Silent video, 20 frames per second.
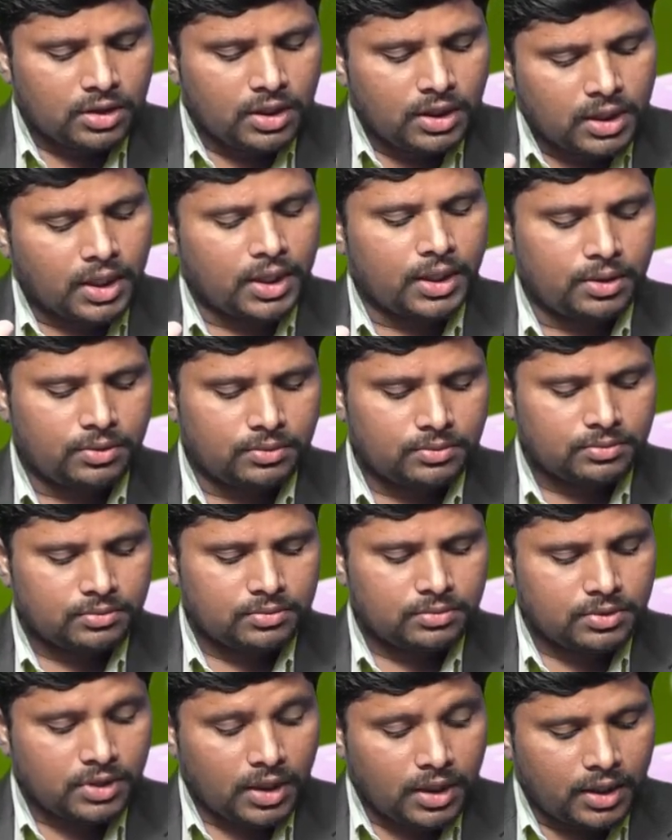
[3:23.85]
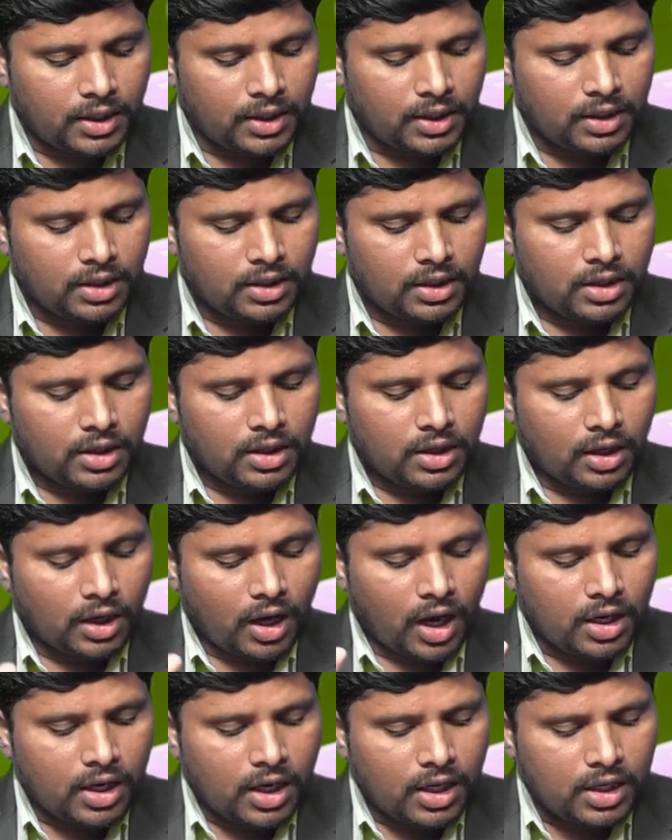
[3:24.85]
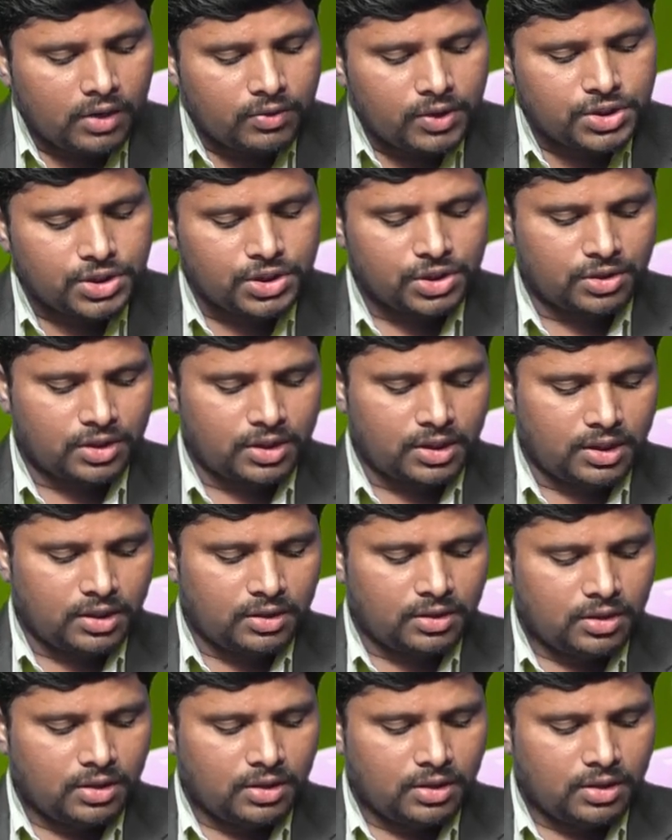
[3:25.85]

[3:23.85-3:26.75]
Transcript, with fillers: ఇట్ల నేను తండ్రి నా గడియ వచ్చి అన్నది